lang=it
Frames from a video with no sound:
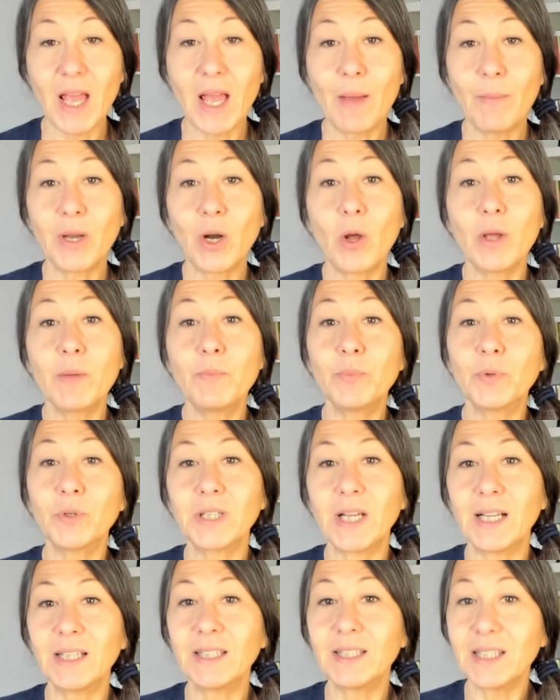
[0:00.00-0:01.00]
Però è
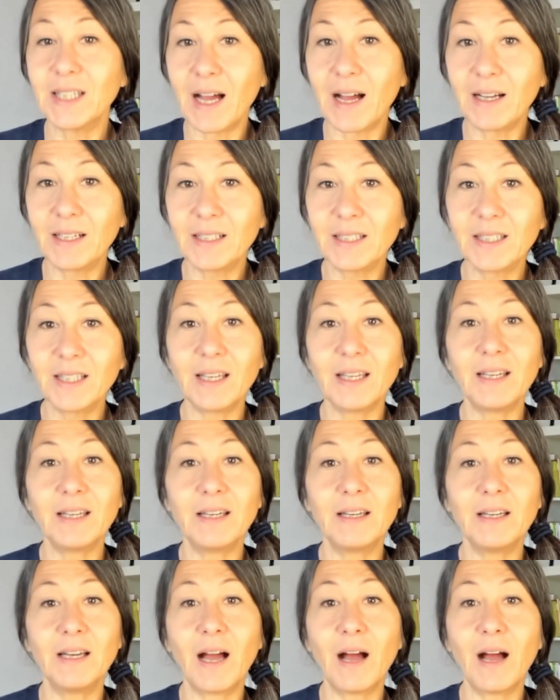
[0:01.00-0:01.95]
importante anche eh,